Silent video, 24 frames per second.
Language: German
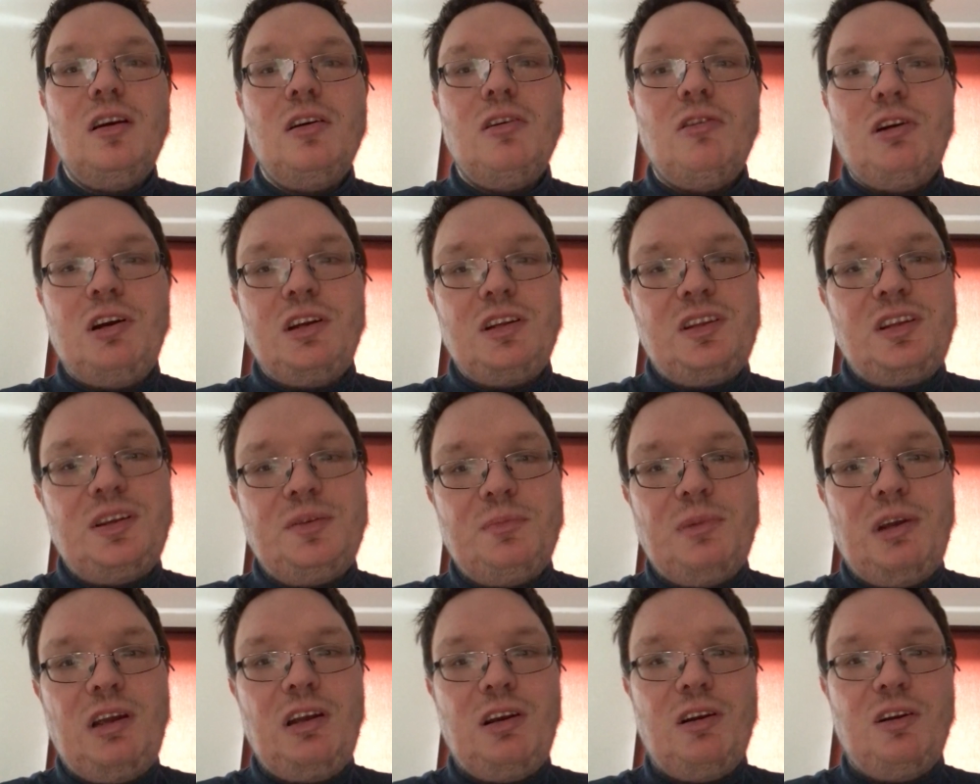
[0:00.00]
Heute
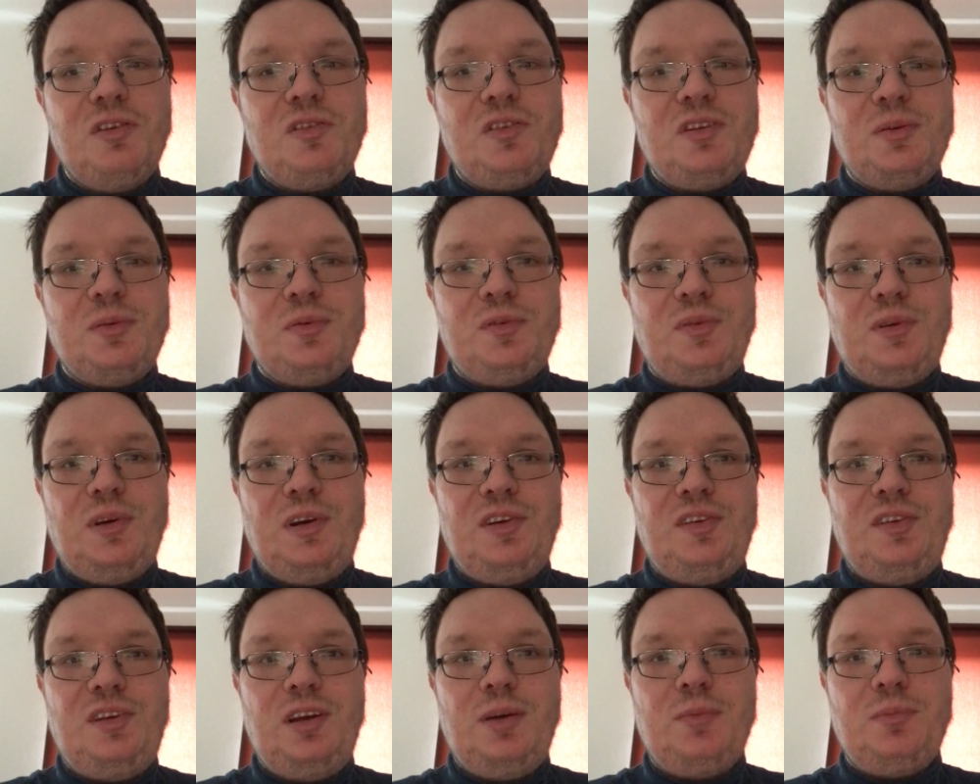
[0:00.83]
mal
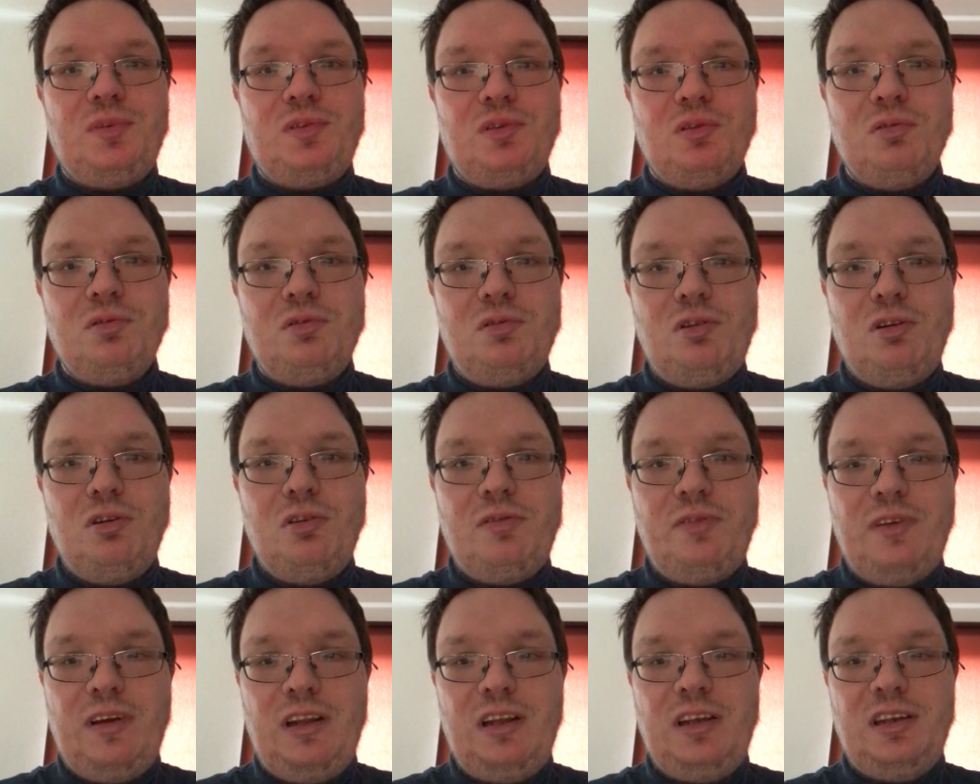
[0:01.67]
ausnahmsweise am
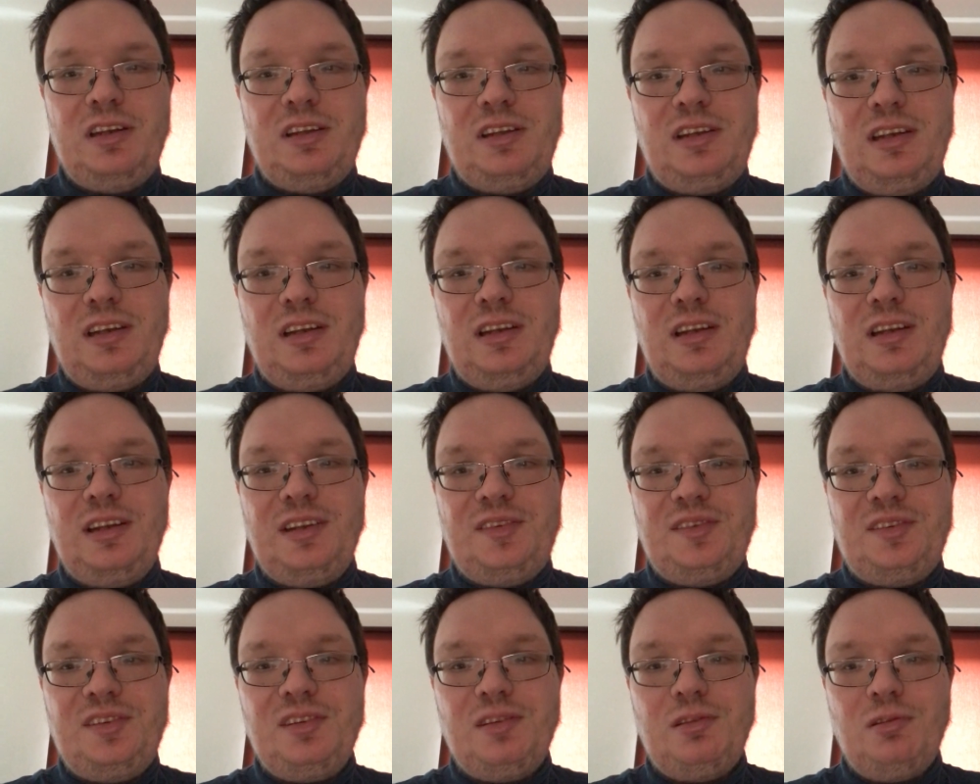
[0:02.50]
Sonntag, weil ich die
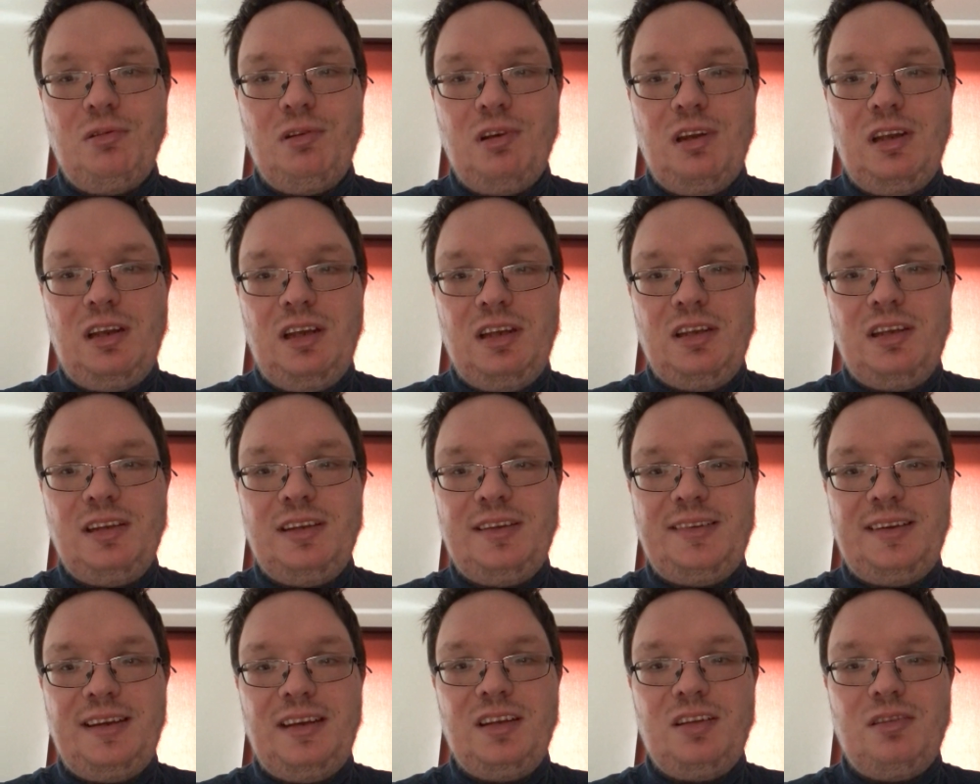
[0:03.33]
letzten Tage keine
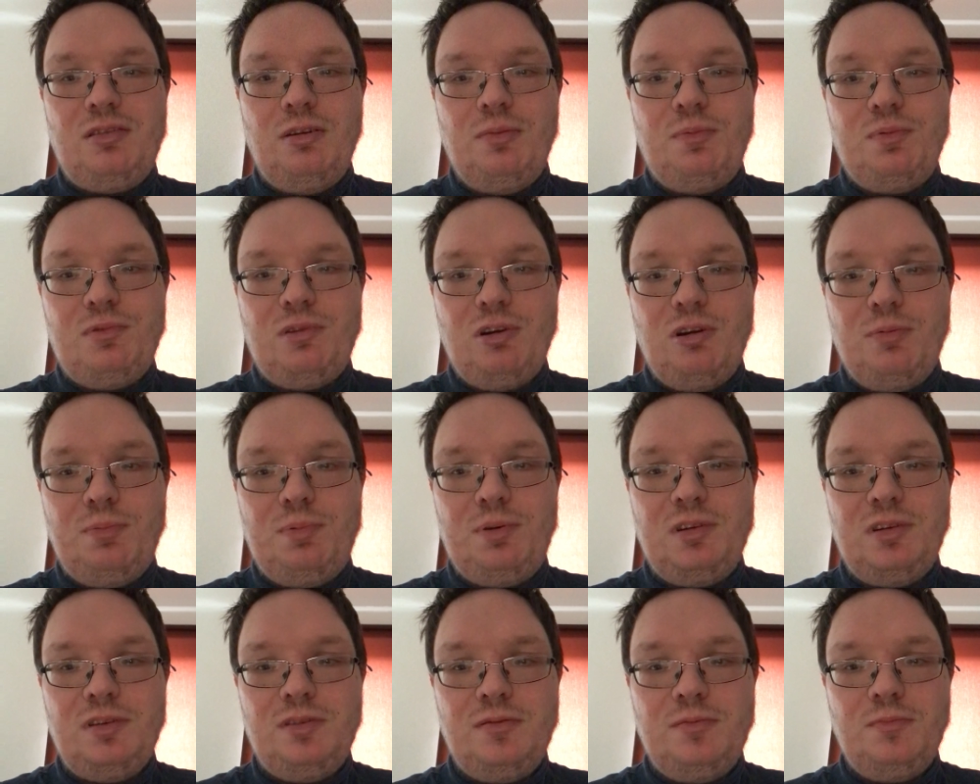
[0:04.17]
Zeit gehabt habe.
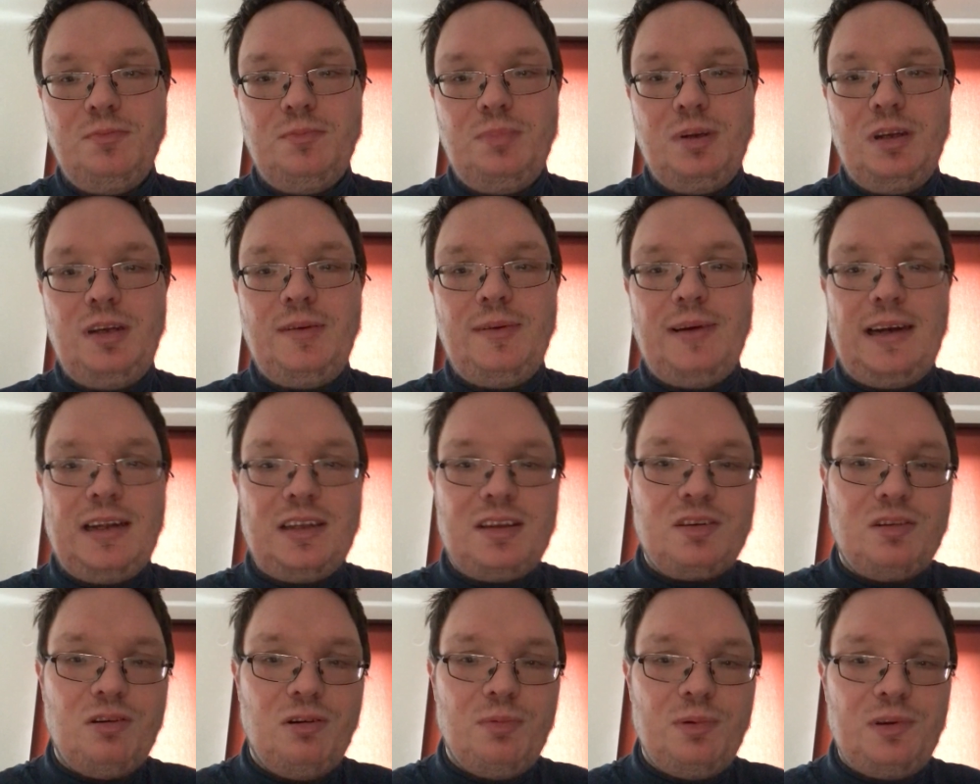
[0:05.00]

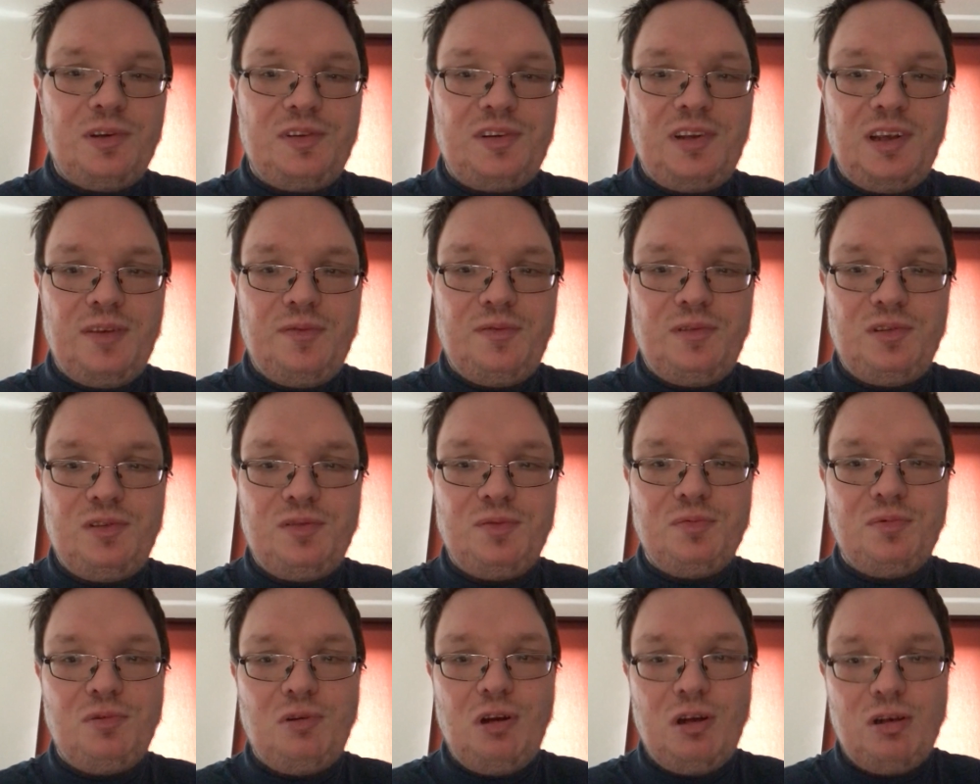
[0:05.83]
Privat habe ich sehr viel
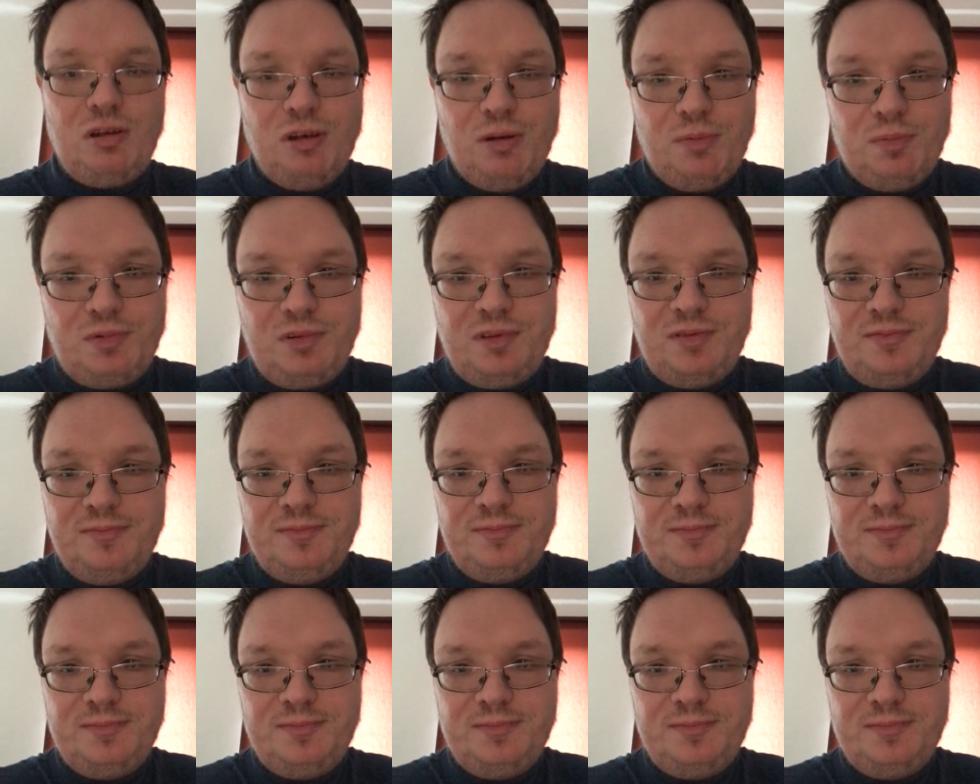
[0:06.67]
zum Tag gehabt.